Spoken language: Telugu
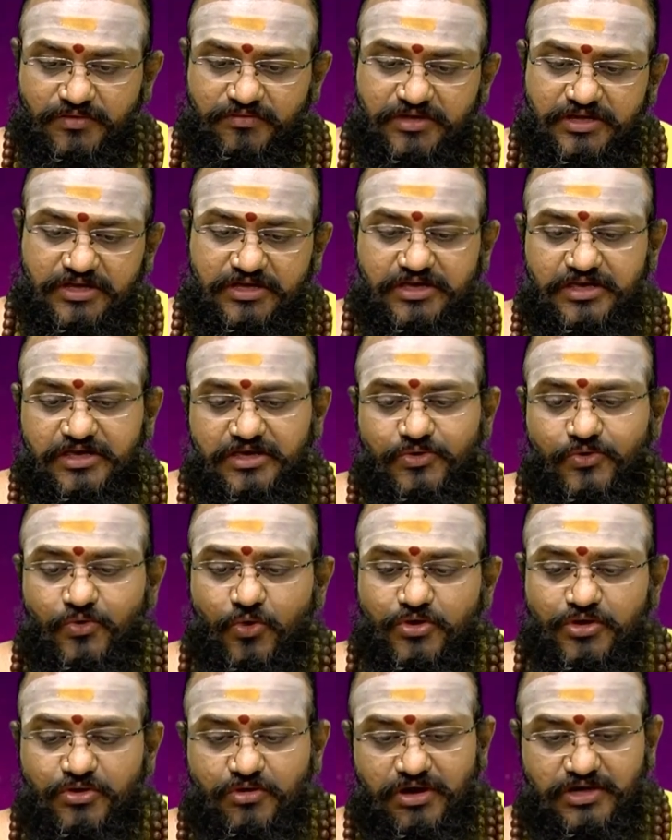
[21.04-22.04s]
వీరికి
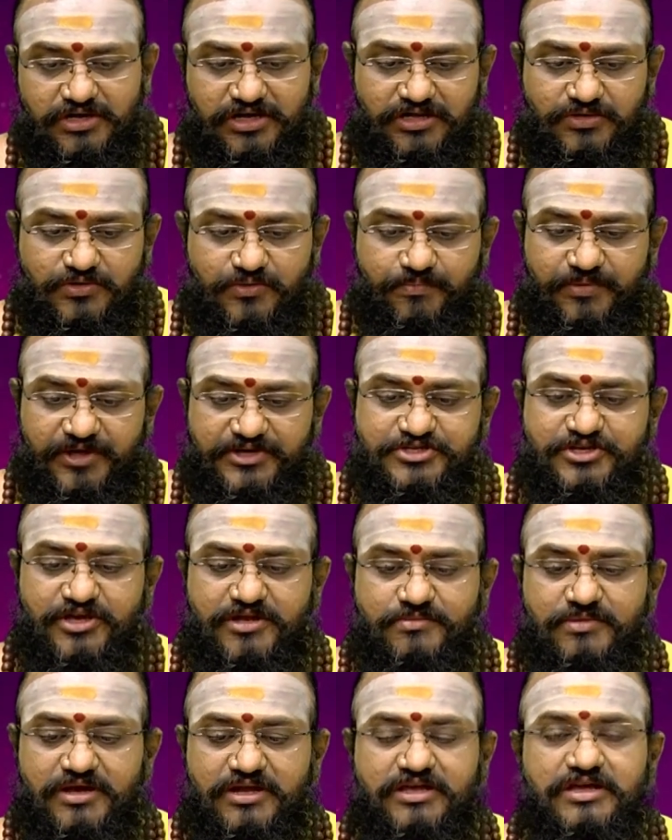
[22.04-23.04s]
కోటి వ్యవహారాలు
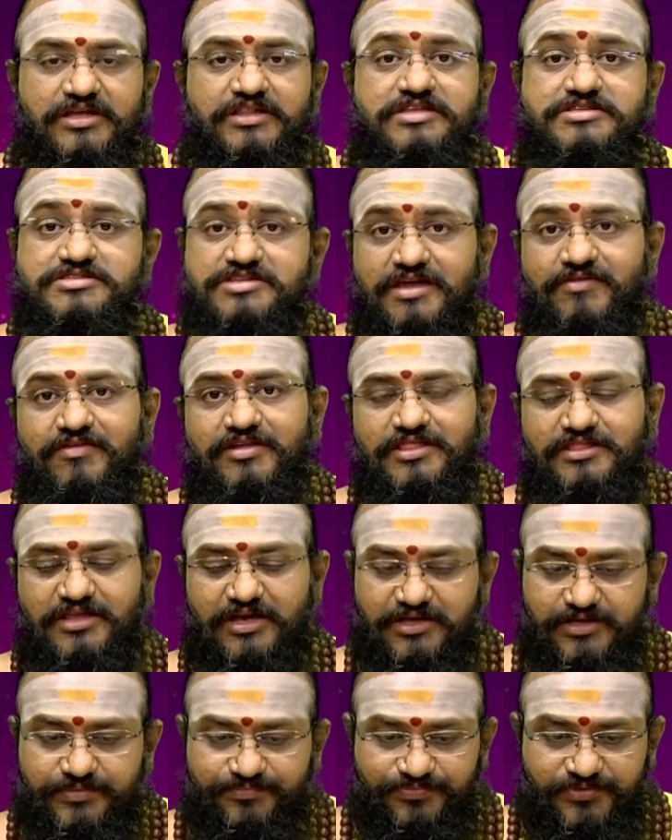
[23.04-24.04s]
పరిష్కార మార్గ దిశగా
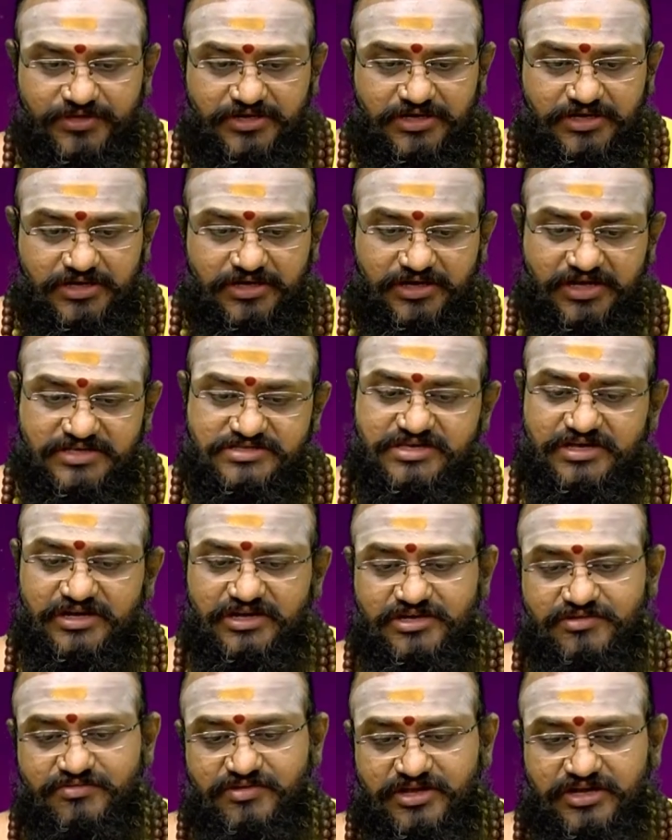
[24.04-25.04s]
వెళ్తాయి రాజకీయ
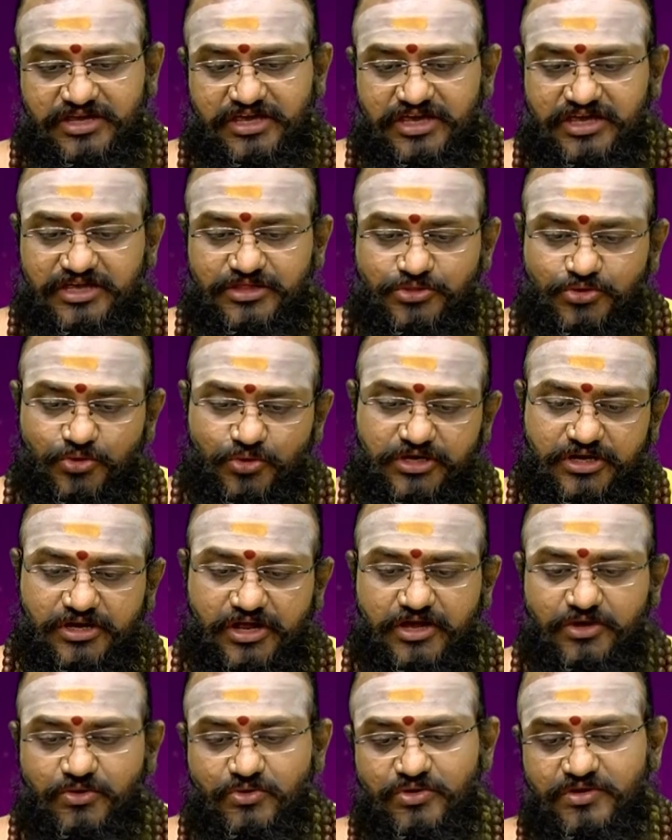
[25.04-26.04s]
రంగం వారికి తోటి
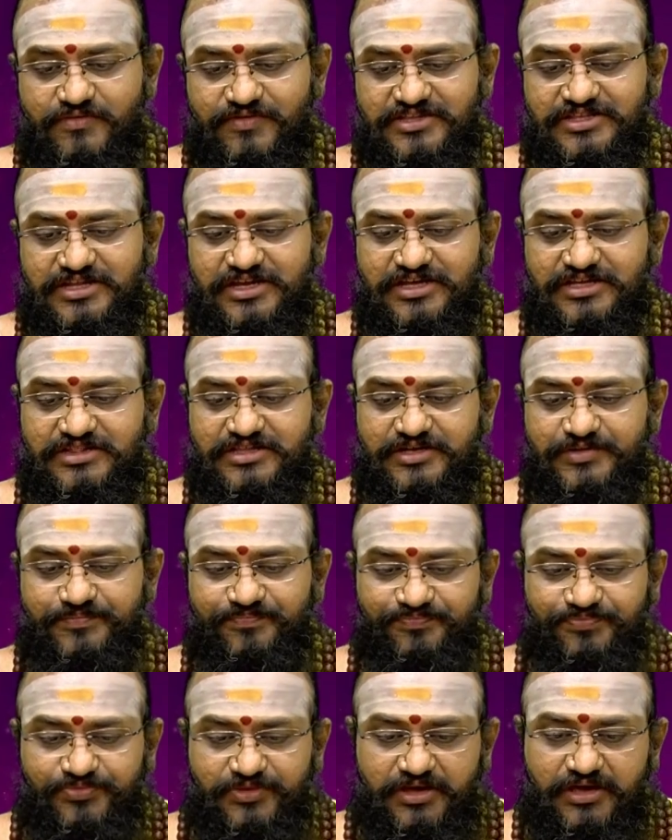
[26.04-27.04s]
నాయకుల నుండి వ్యతిరేకత
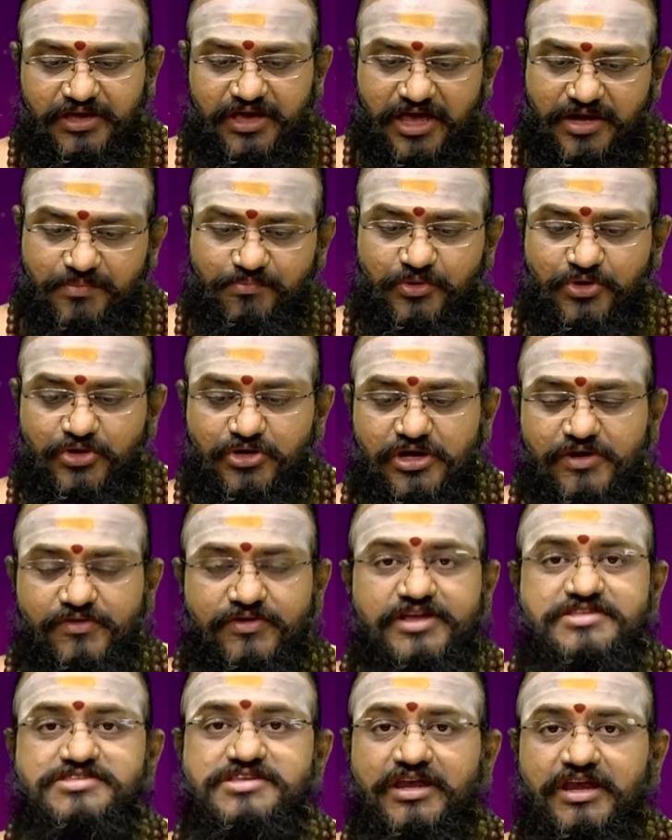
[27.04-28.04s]
ఏర్పాటుకు
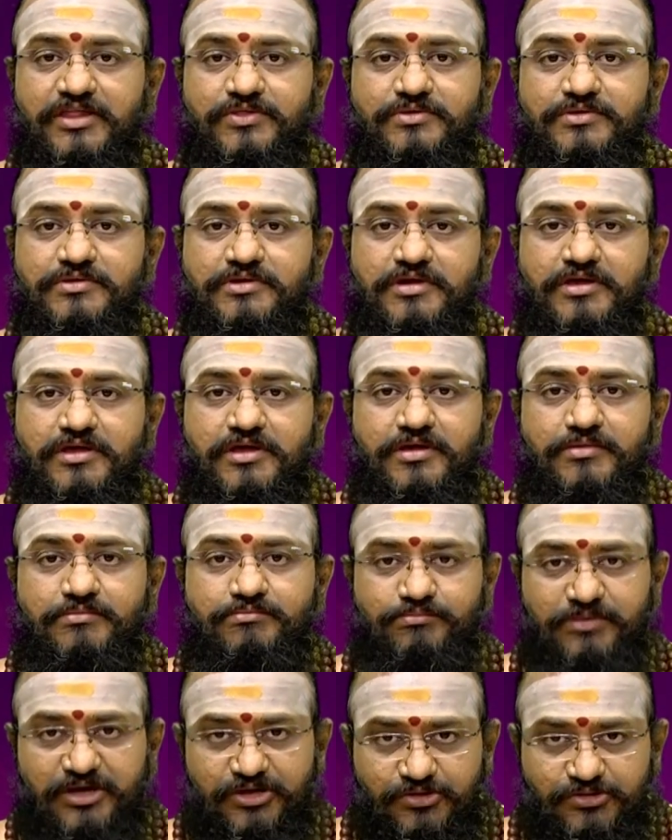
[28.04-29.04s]
అవకాశం లేదు
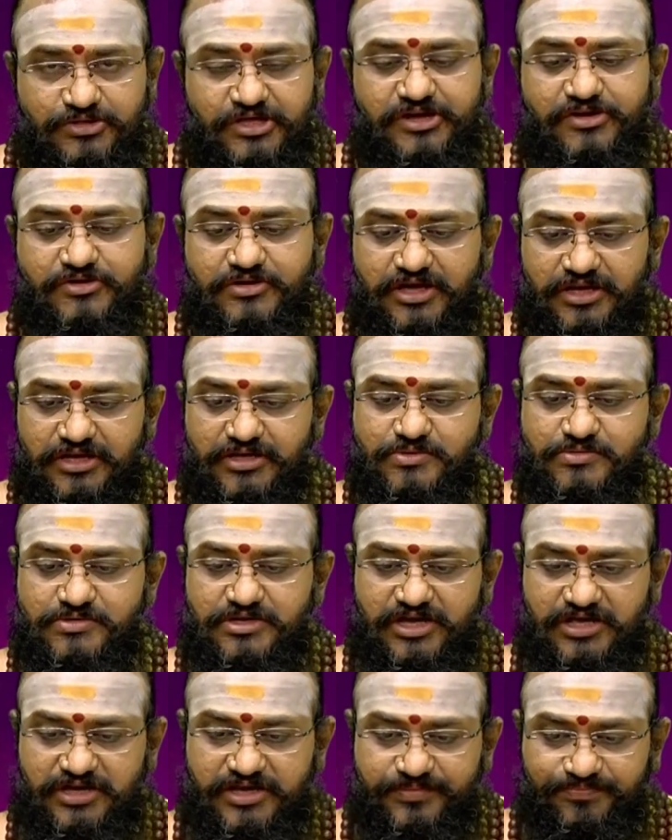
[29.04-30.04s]
మనోధైర్యం కలిగి
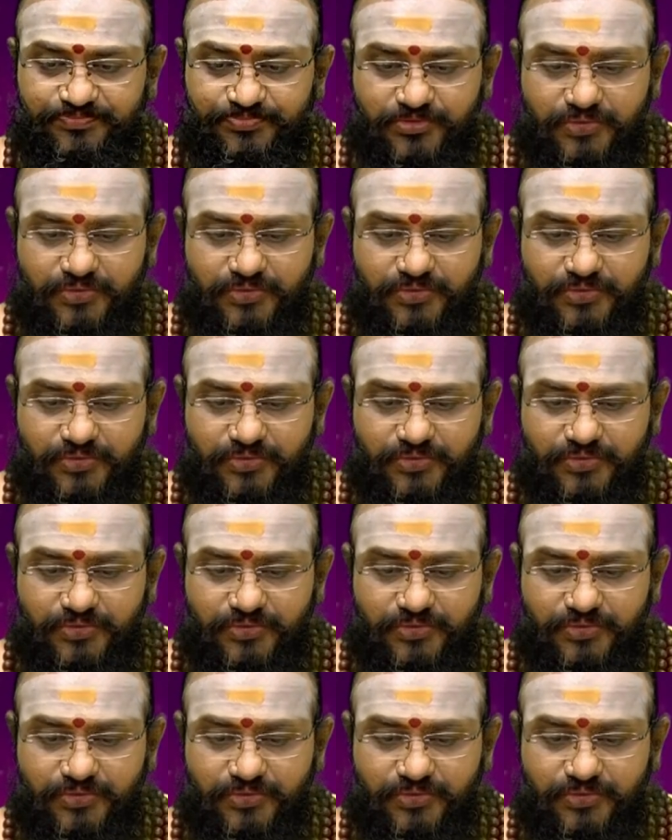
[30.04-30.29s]
ఉండాలి